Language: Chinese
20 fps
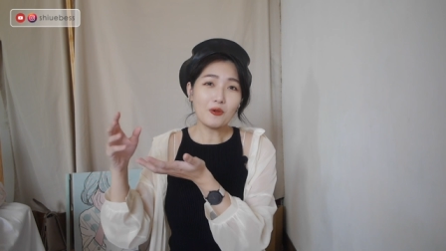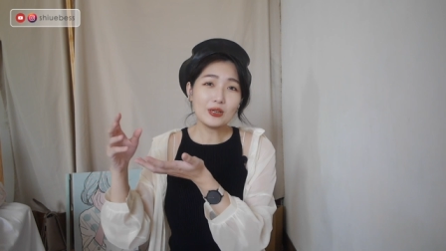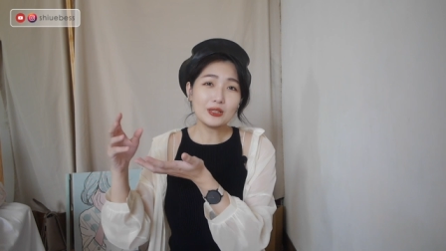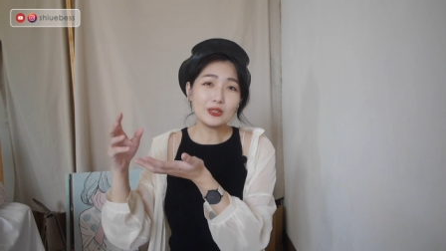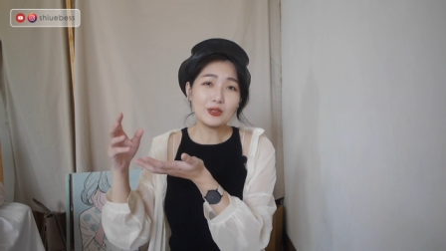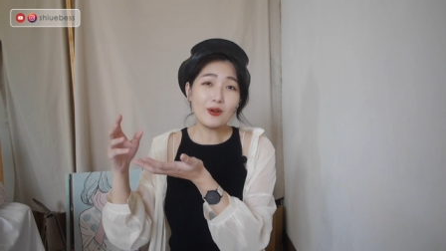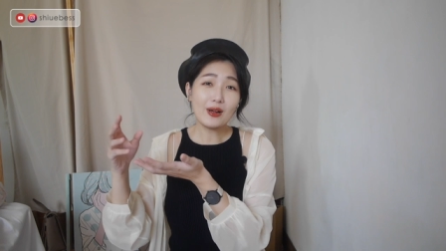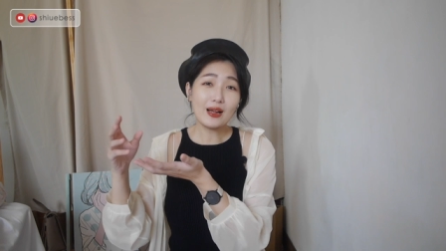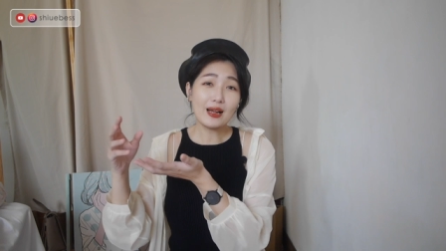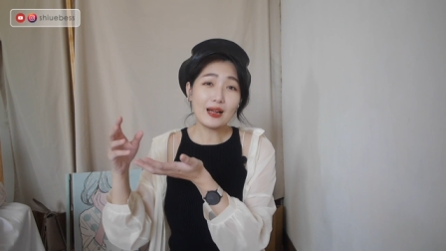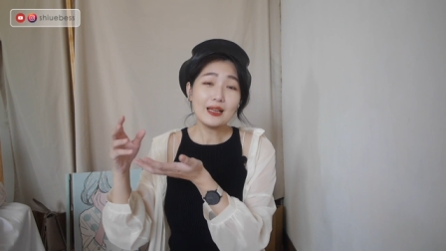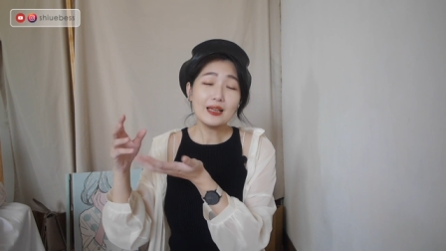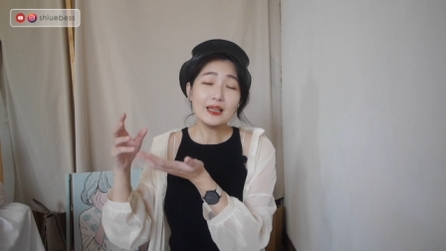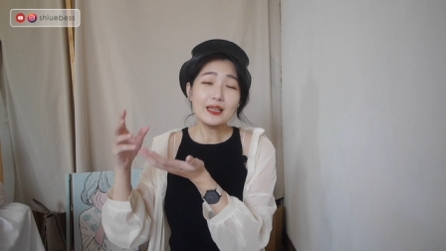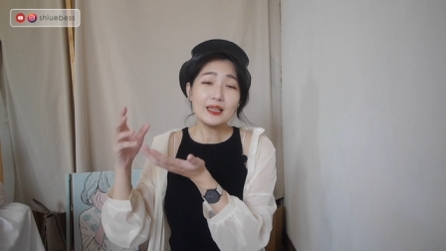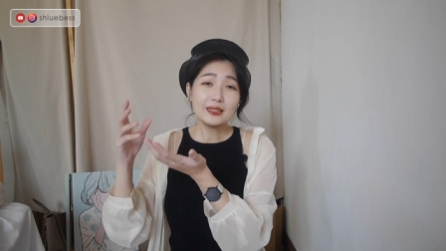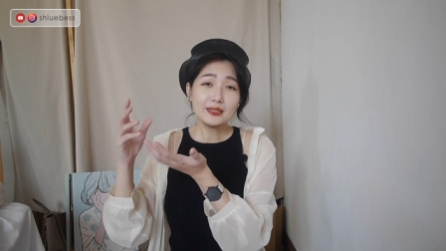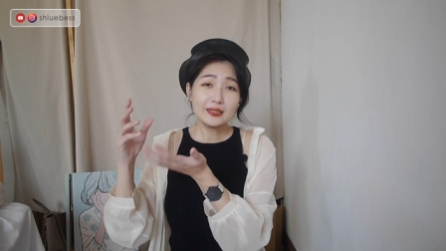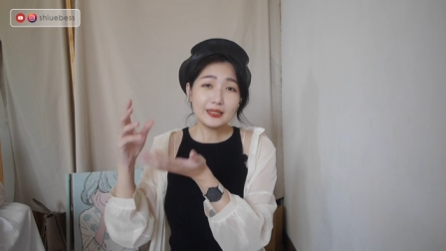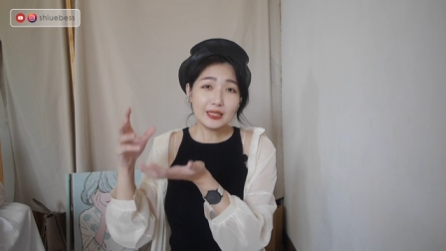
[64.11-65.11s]
味的话，
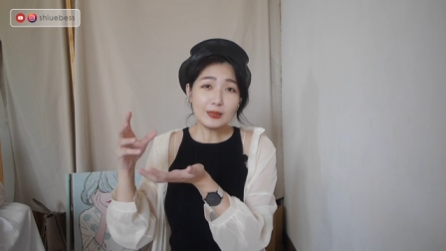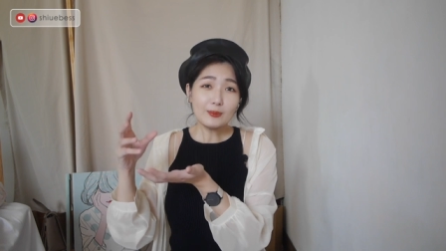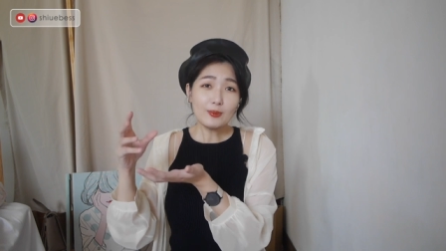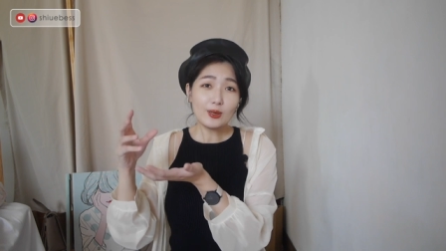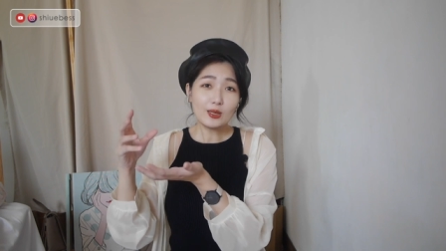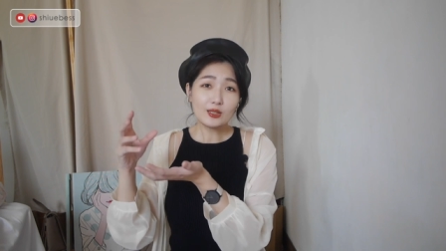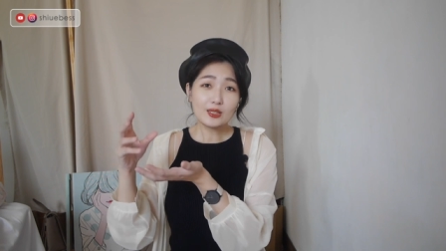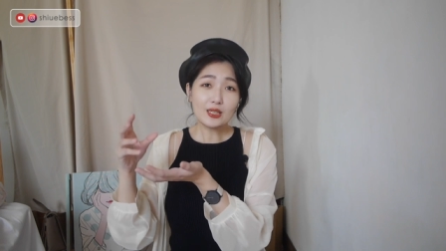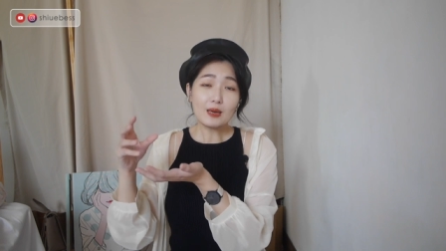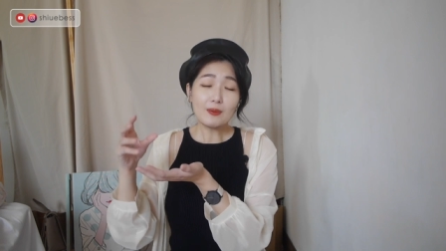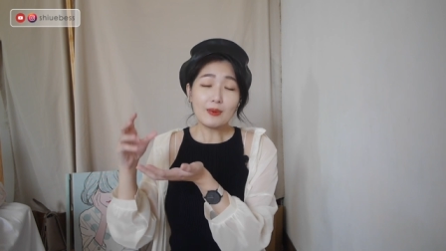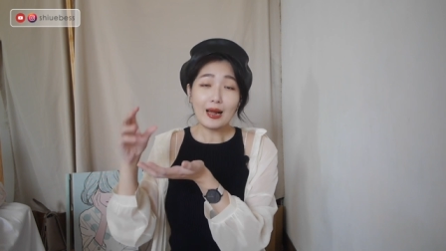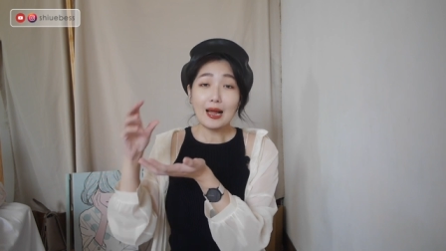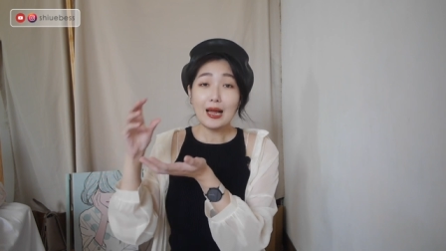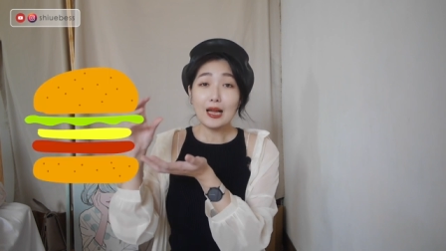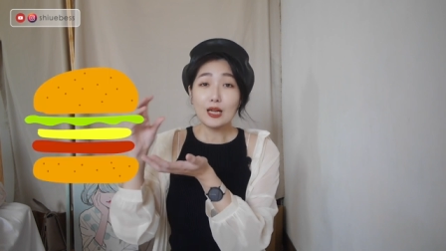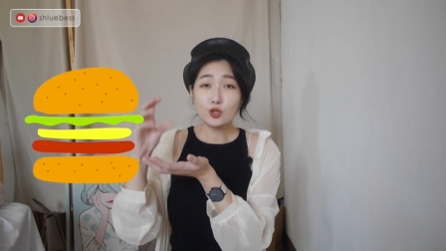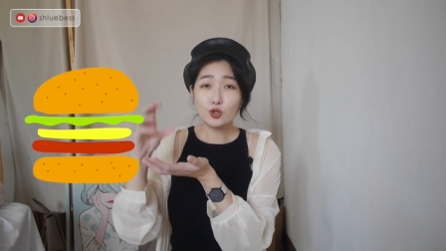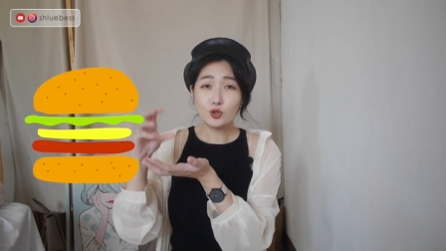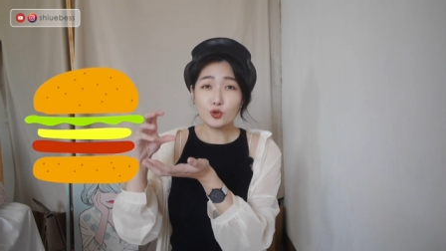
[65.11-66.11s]
基本上要把
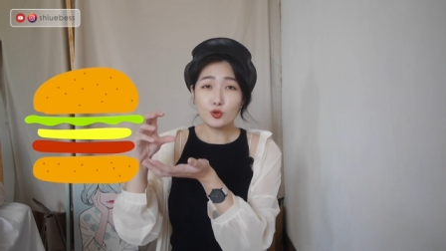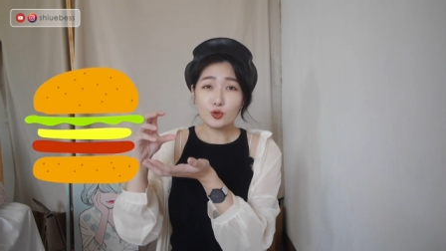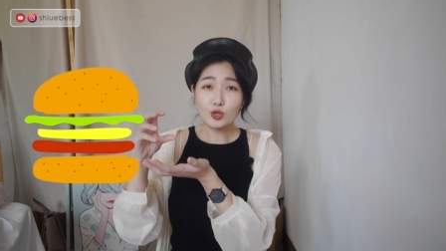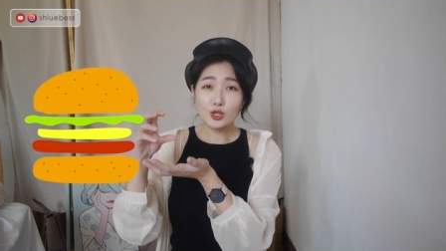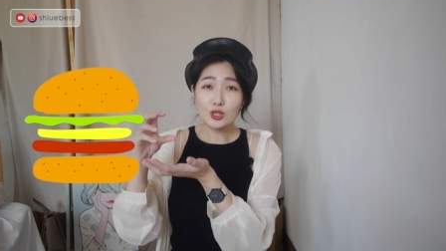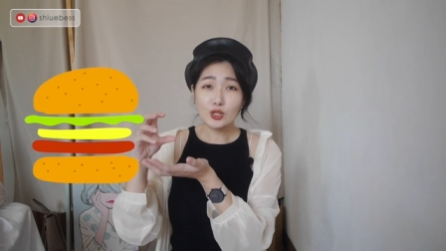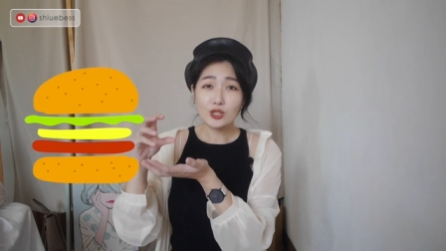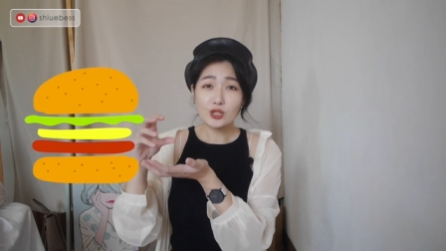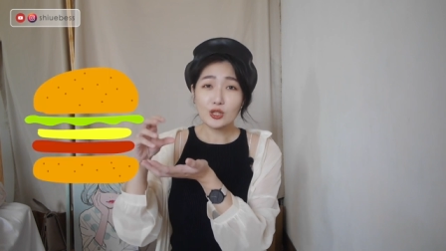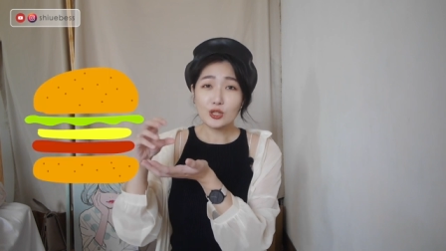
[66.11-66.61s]
它的主食，